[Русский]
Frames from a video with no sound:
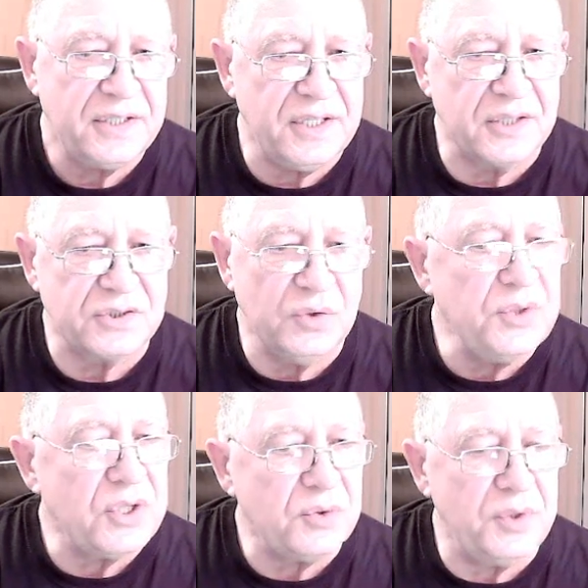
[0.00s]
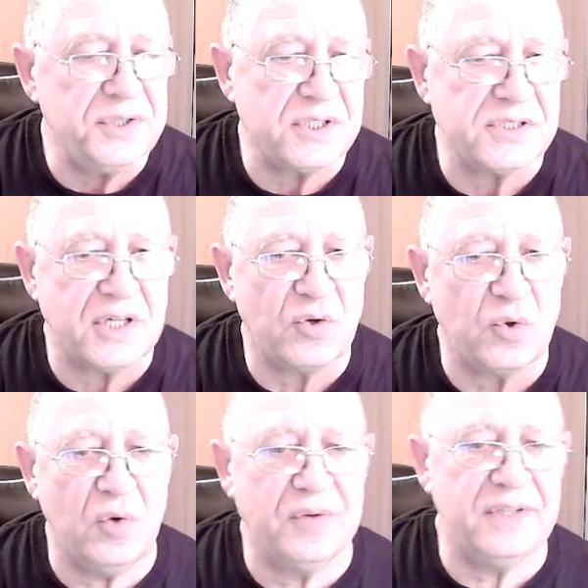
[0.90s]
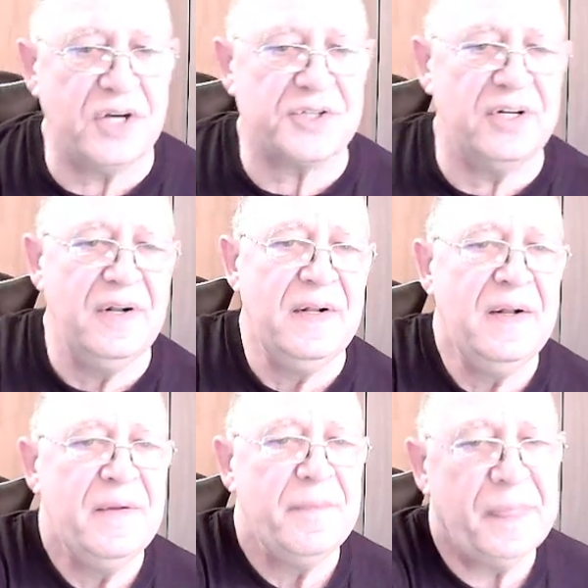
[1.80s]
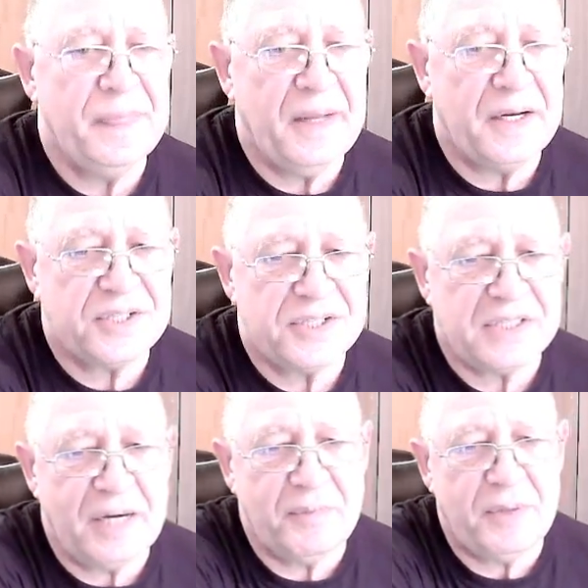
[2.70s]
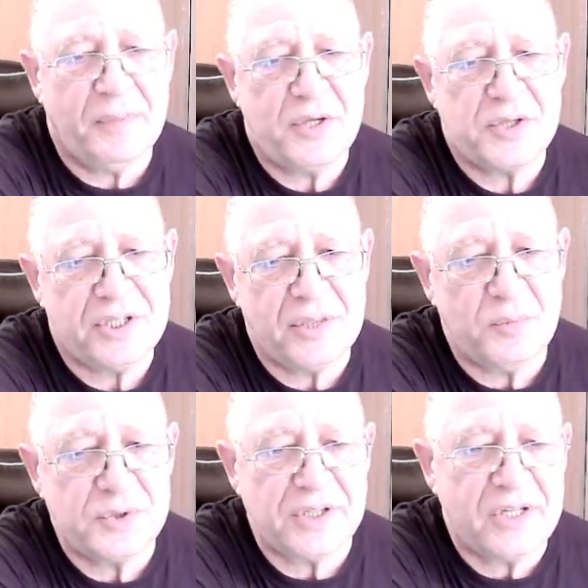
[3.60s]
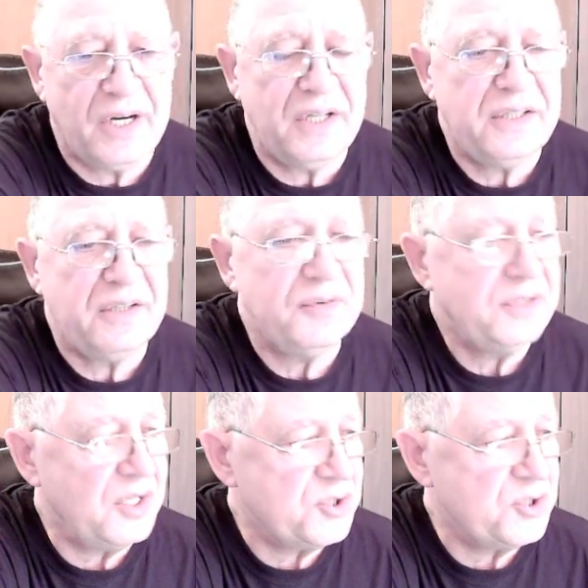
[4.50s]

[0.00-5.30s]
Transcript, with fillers: кикс. Но никто не застрахован. Даже наши самые большие музыканты, вот я